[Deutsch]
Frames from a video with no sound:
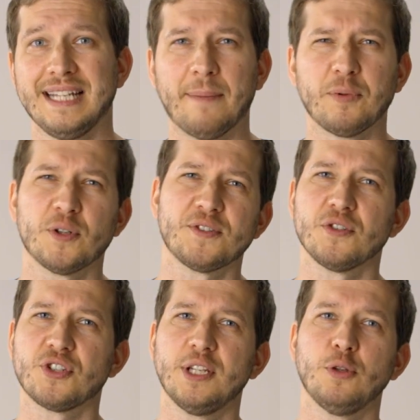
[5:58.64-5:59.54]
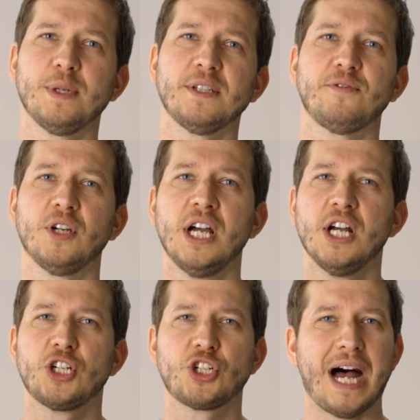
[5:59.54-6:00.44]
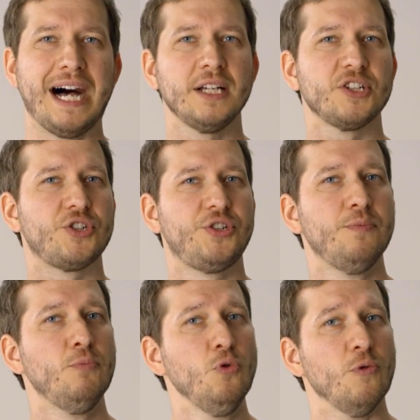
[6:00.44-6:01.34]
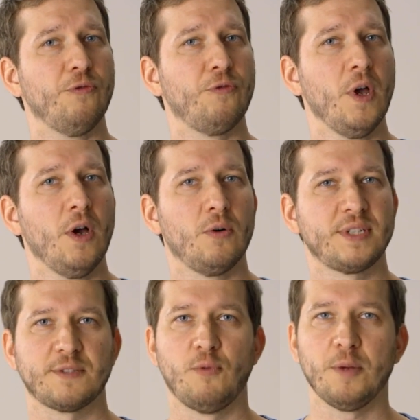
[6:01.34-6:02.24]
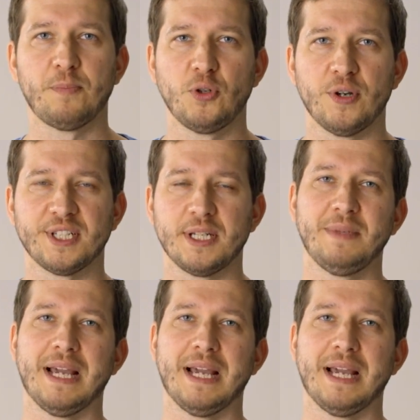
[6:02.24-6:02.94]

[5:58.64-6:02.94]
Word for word: Die Abkürzung steht übrigens für Charge the Move und das Wort bedeutet im